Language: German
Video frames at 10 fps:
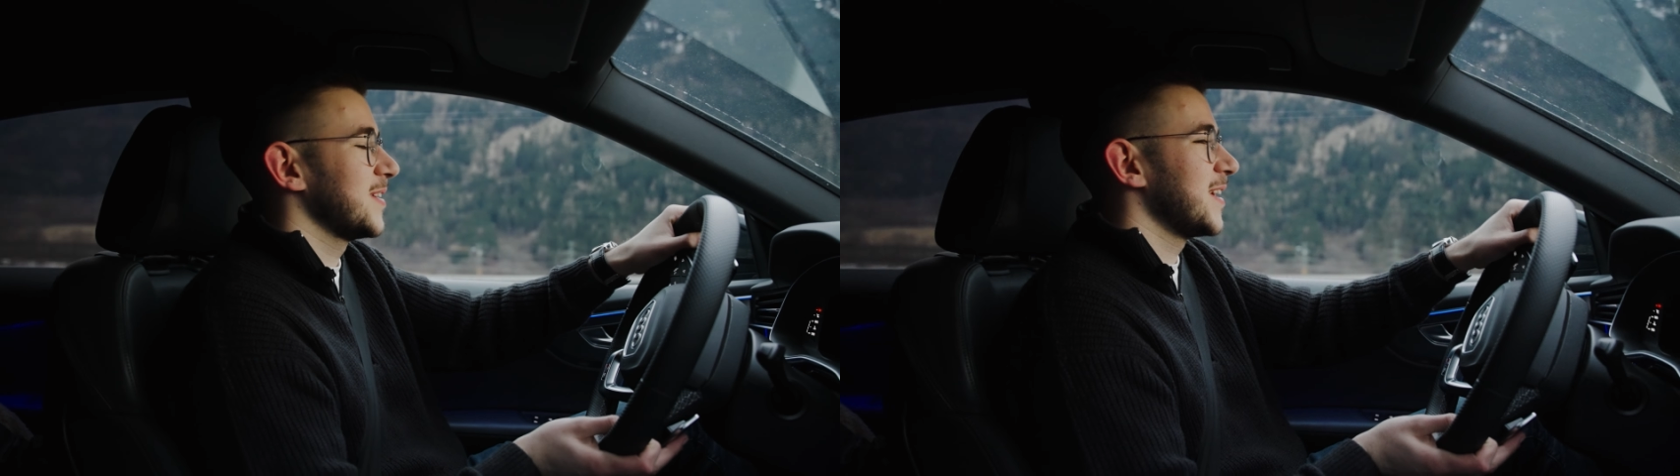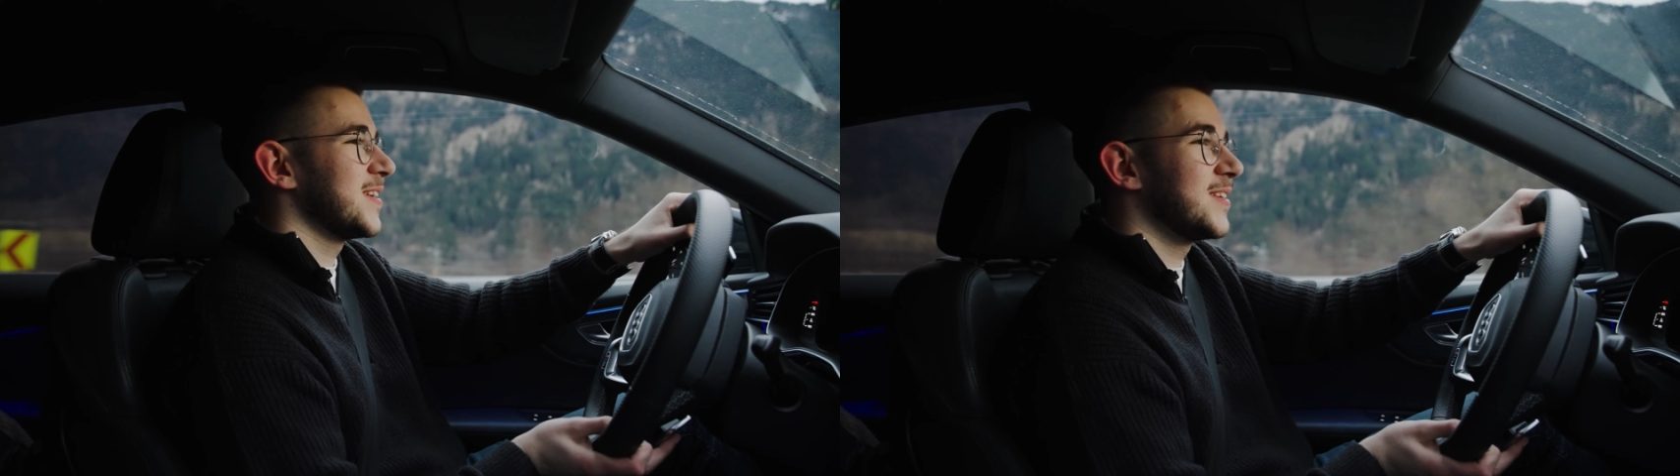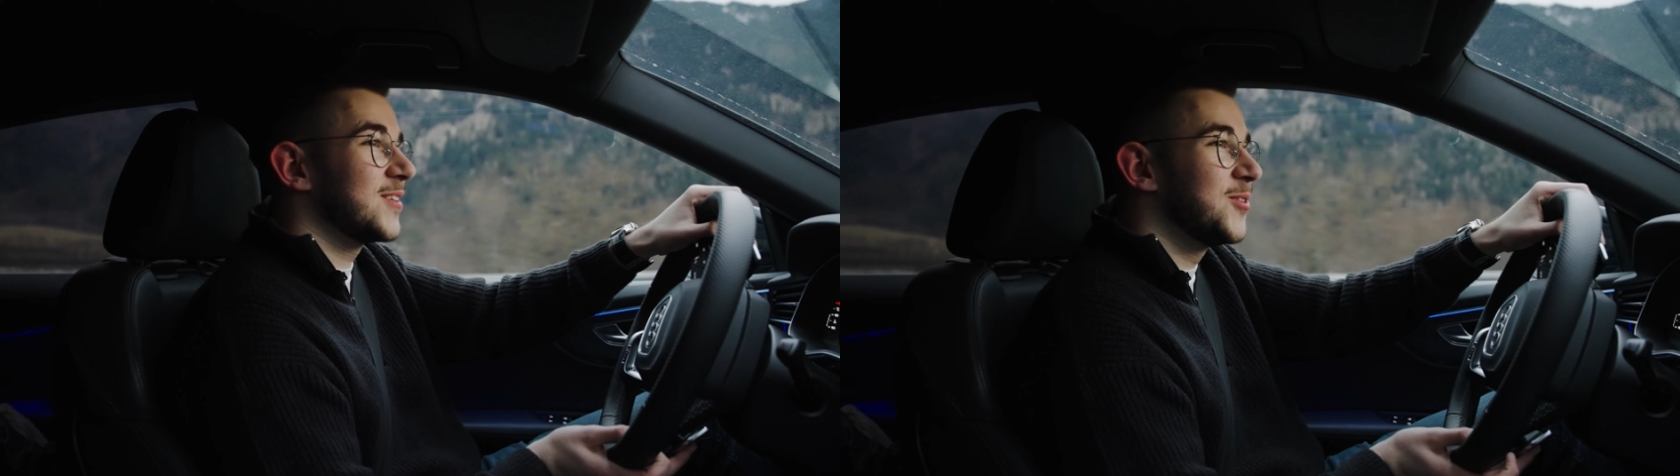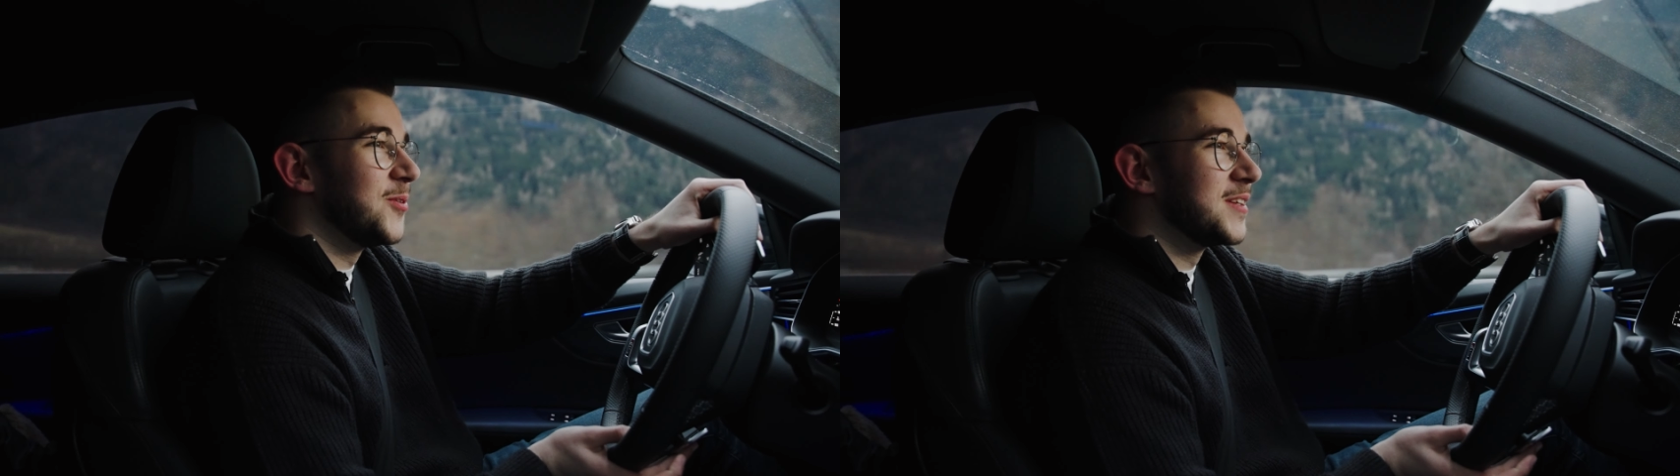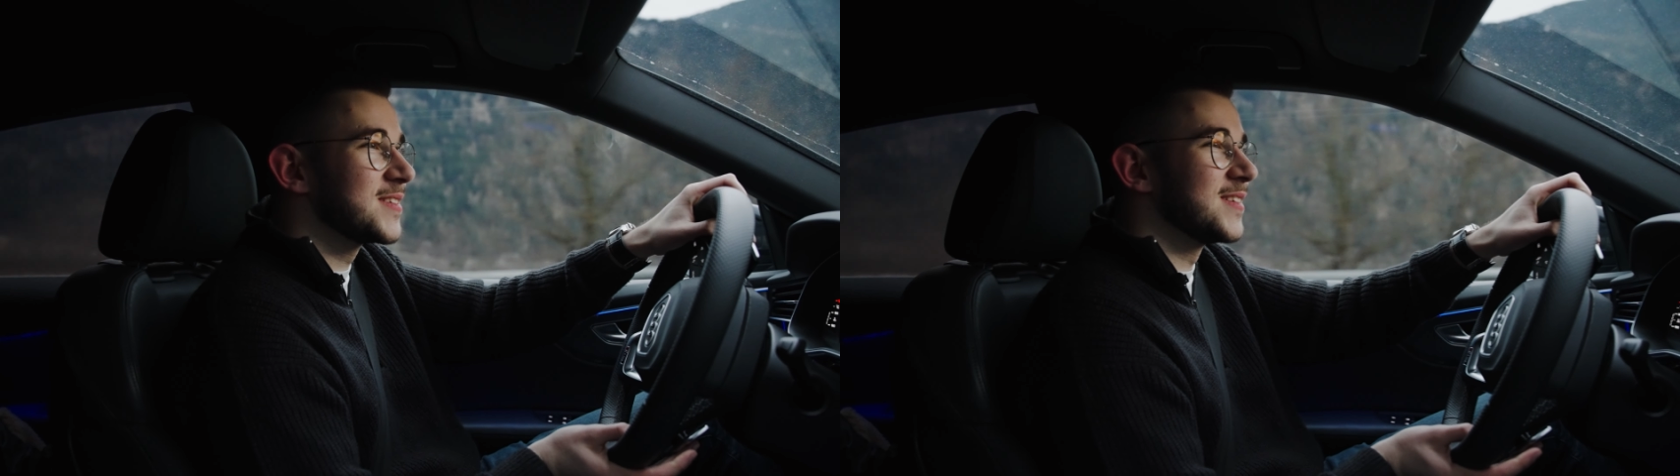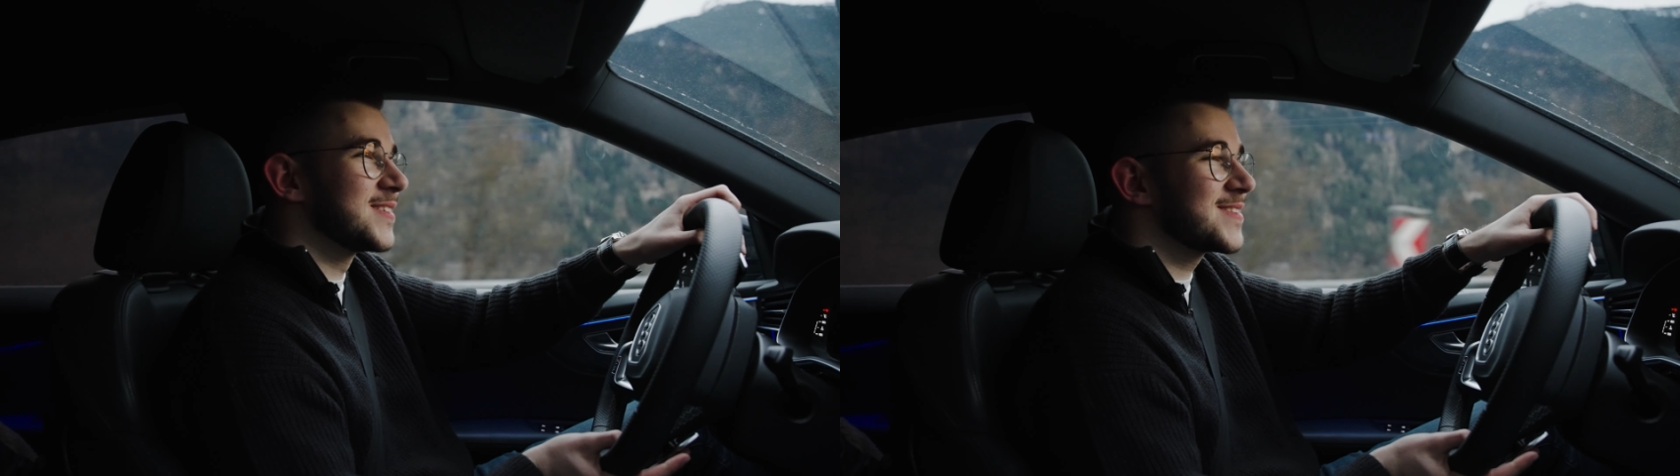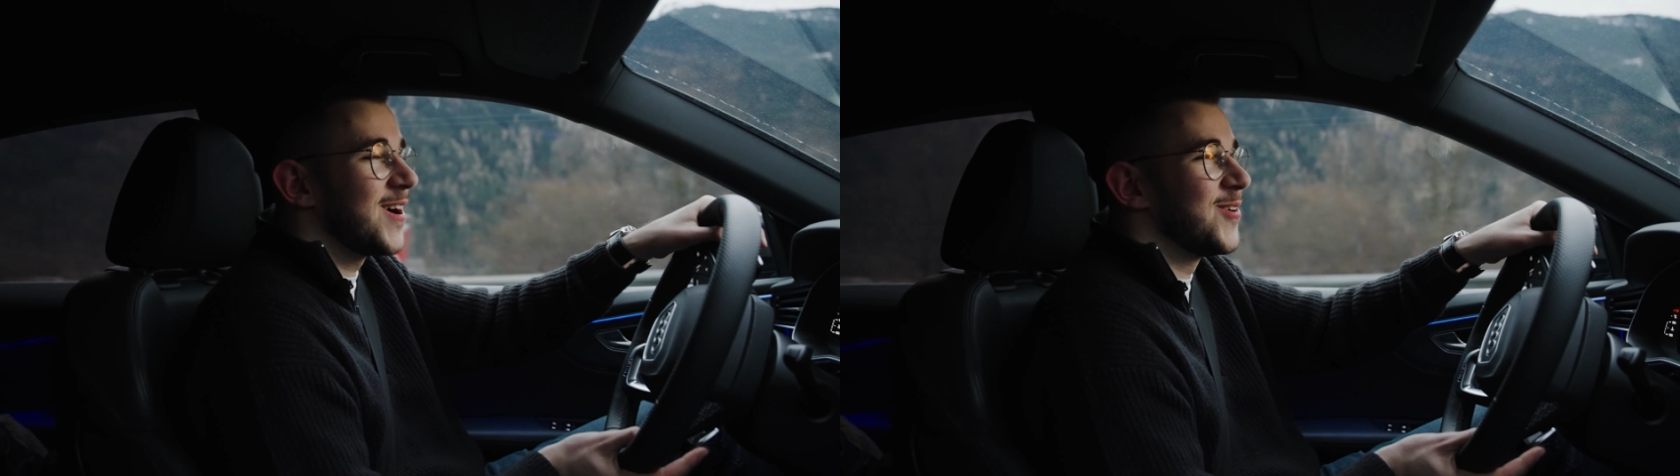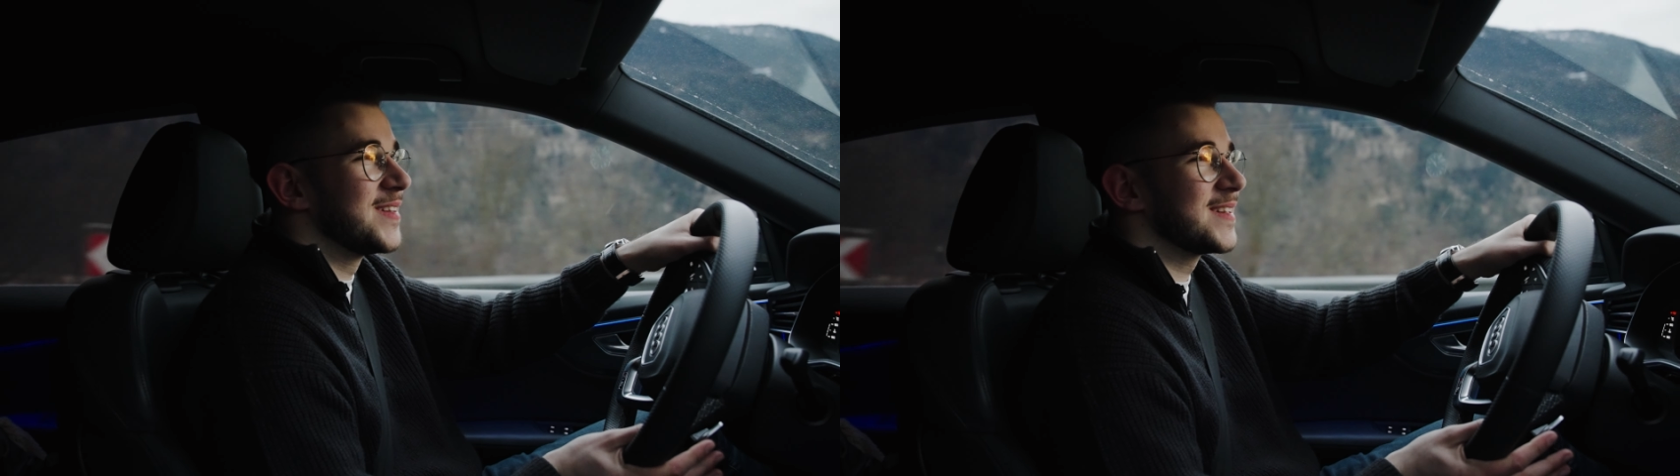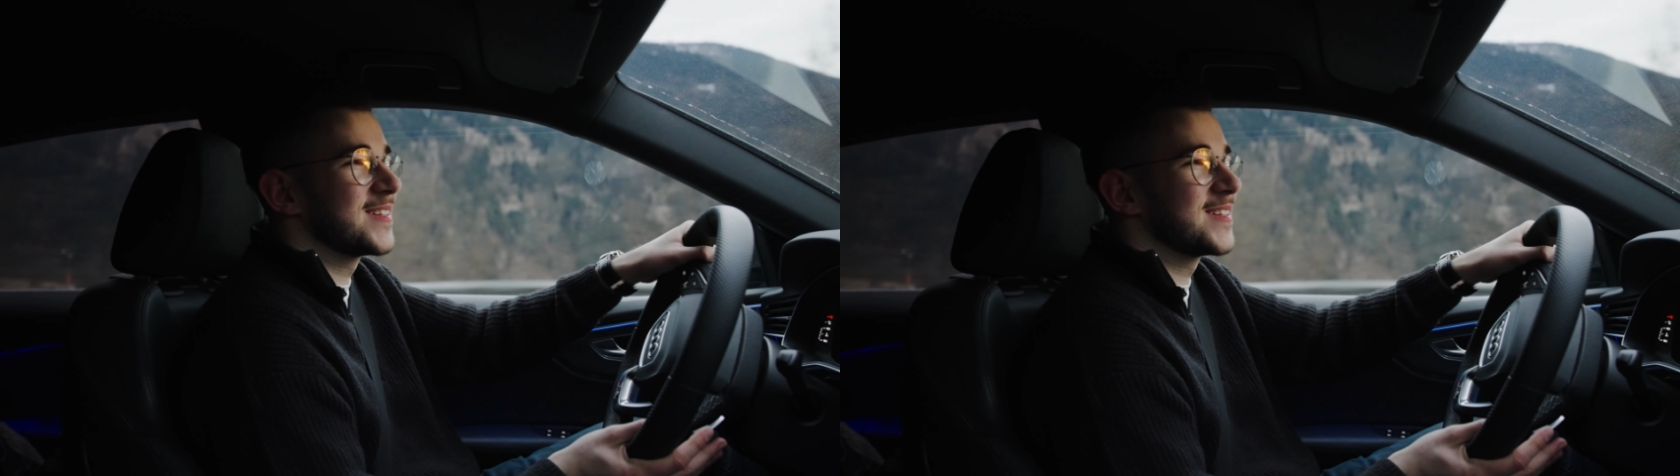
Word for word: Hey, Kulisse, Sound.